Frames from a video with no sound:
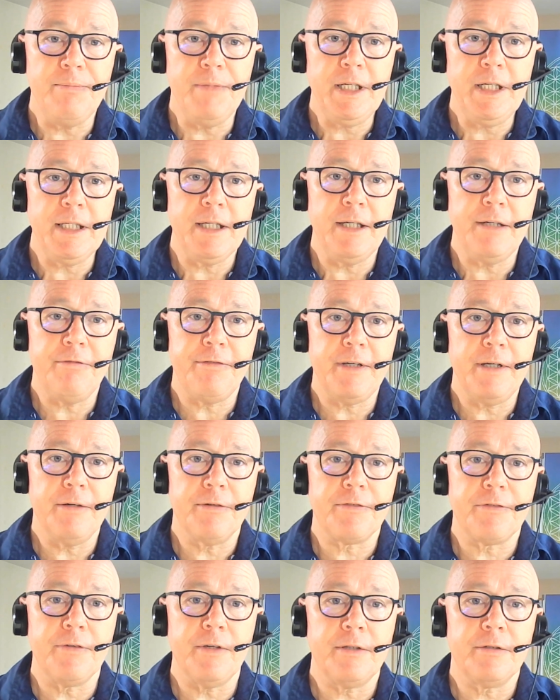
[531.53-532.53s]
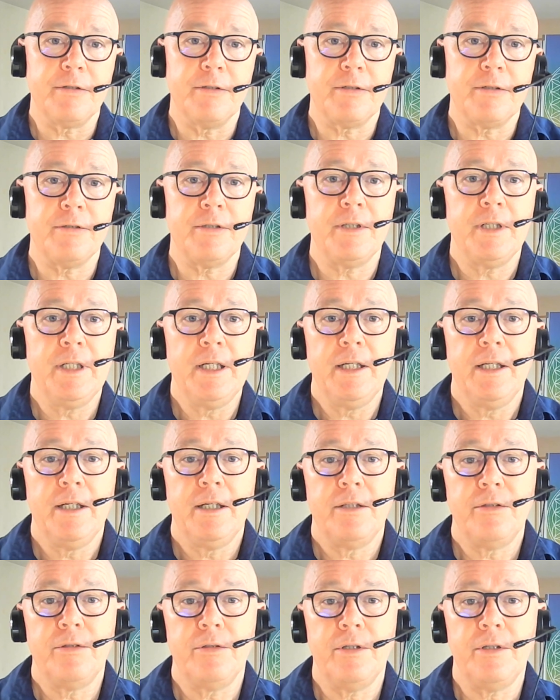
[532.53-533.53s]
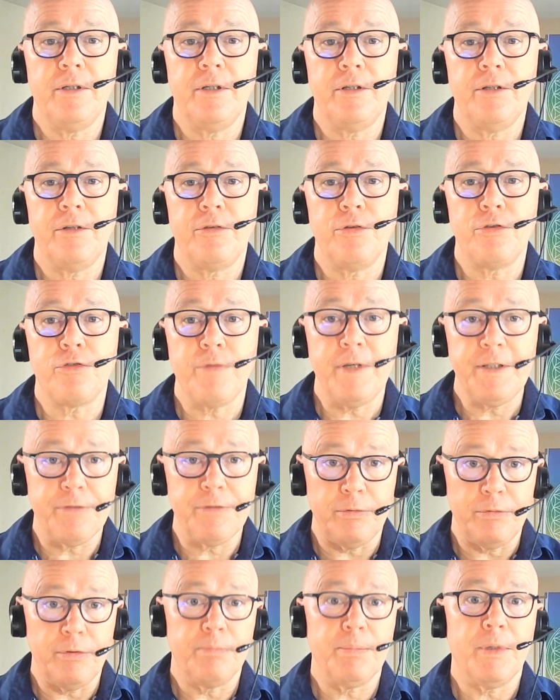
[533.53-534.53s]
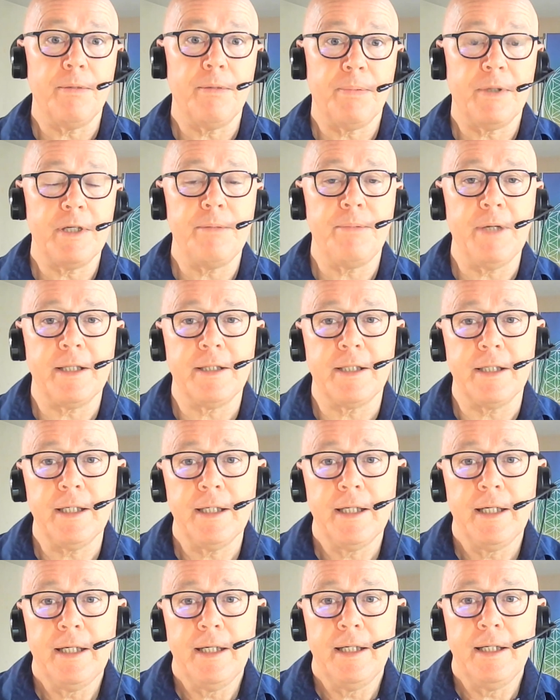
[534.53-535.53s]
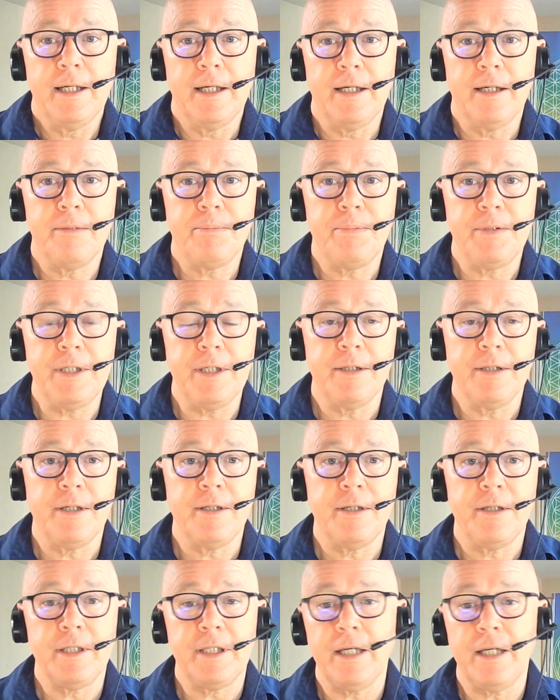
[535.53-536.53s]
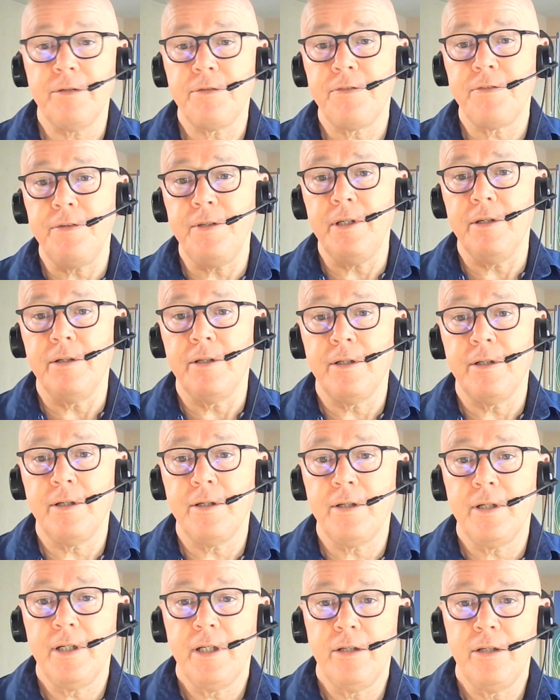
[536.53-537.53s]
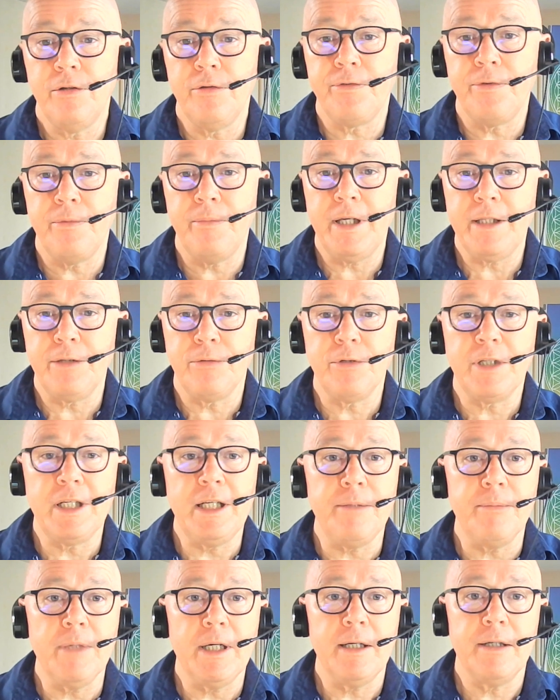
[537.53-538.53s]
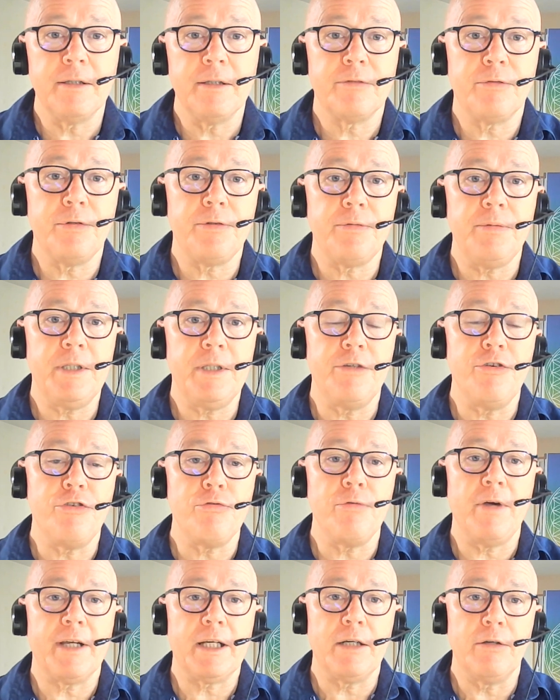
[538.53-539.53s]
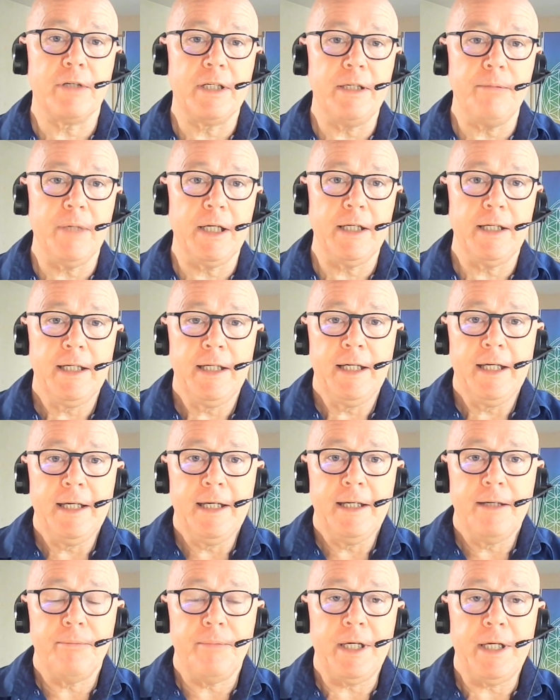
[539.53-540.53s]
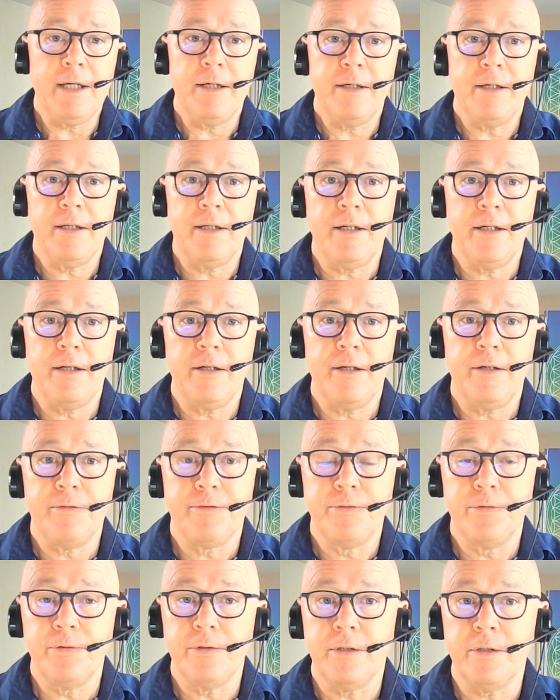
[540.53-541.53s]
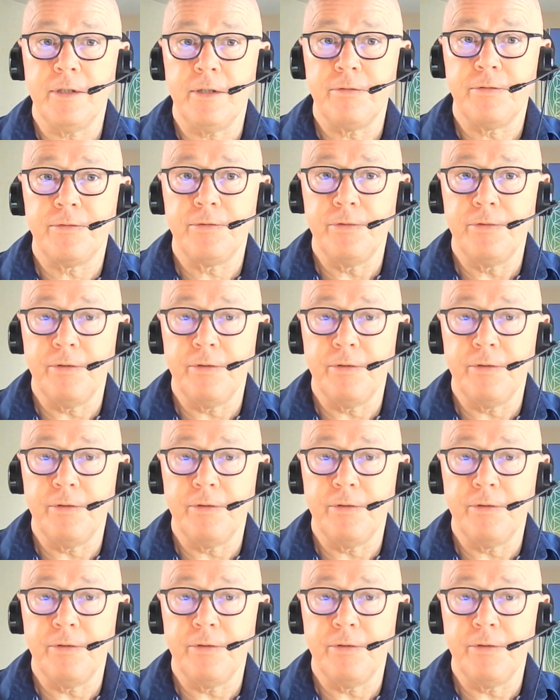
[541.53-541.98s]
qui fait en sorte de, de, jouer sur nos propres libertés. Hein, puis euh, il y a aussi euh, le phénomène du climat, euh, tout de suite il joue avec le climat, mais il faut, faut,